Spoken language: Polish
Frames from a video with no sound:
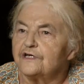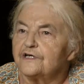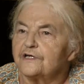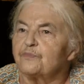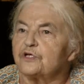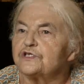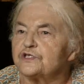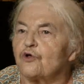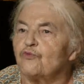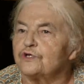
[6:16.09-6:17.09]
Chyba
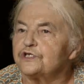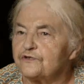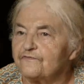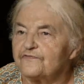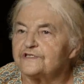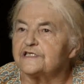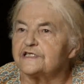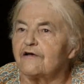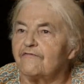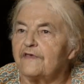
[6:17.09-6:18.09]
stoły się
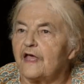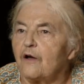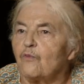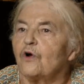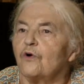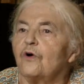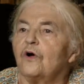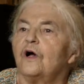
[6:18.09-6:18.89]
wystawiało